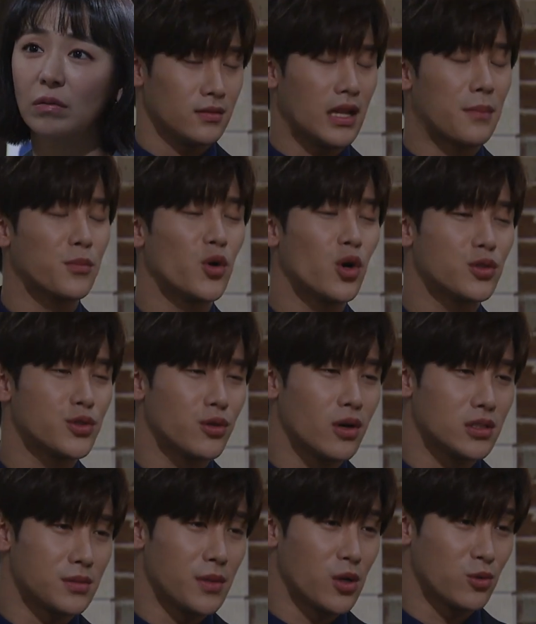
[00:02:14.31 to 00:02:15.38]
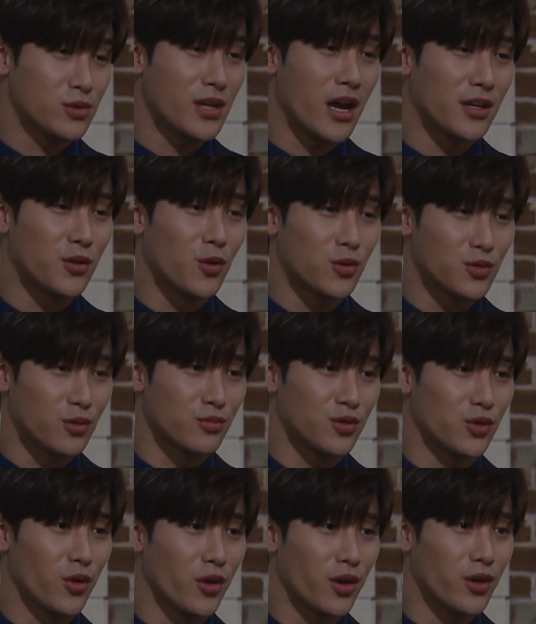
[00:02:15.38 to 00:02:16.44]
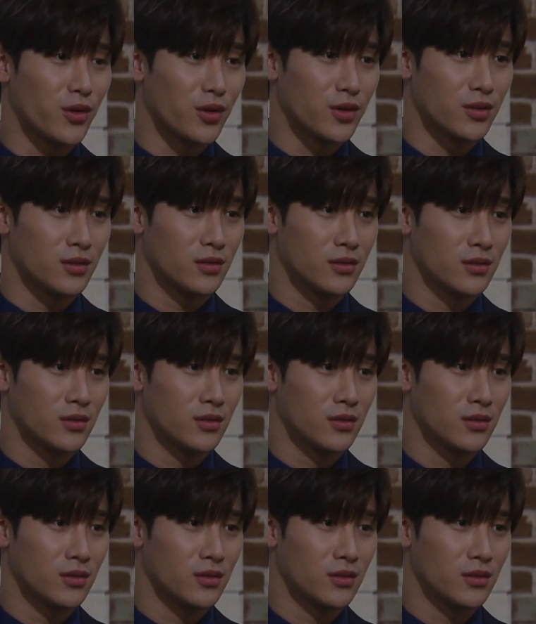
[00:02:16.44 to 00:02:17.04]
남 걱정하지 말고 자기 걱정부터 해요.